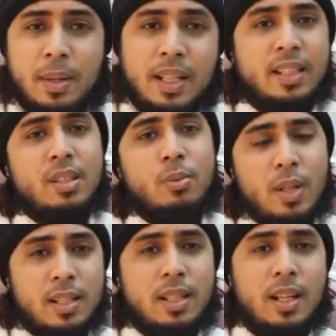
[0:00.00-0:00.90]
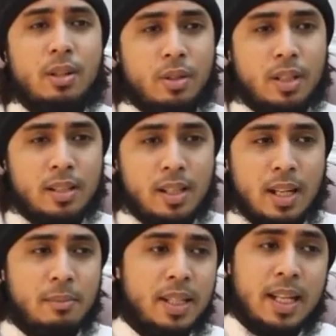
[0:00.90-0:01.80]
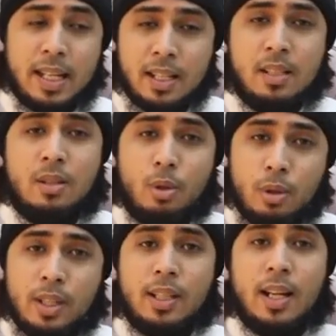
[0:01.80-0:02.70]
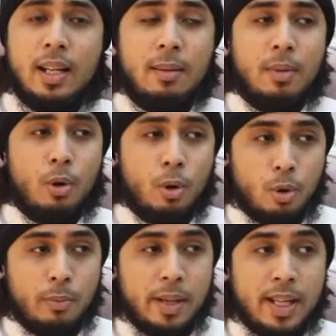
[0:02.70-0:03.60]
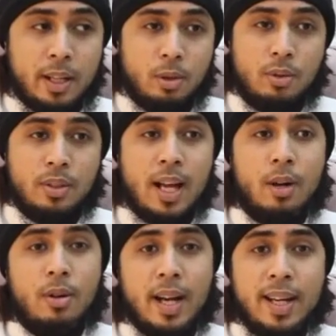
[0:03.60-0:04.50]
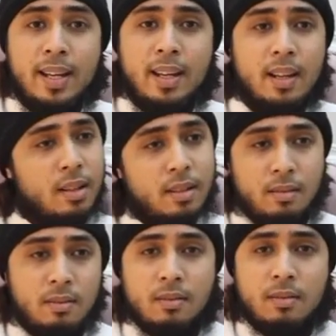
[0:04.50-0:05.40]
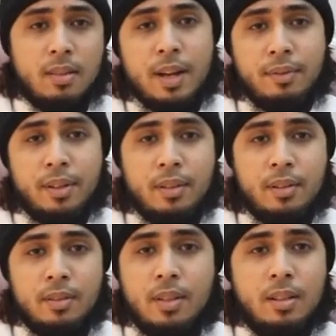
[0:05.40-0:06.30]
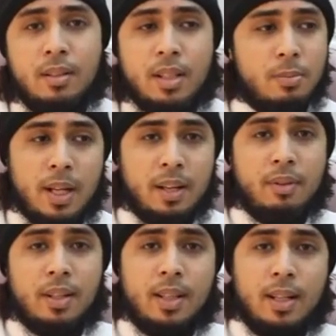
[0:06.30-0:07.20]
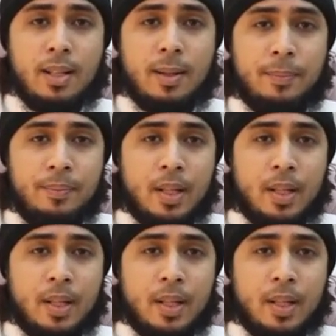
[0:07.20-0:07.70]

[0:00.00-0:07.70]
Pag once na ganun, ang sinabi niya is doon na talaga mahuhukuman na itong tao ay kafir, non-disbeliever na talaga.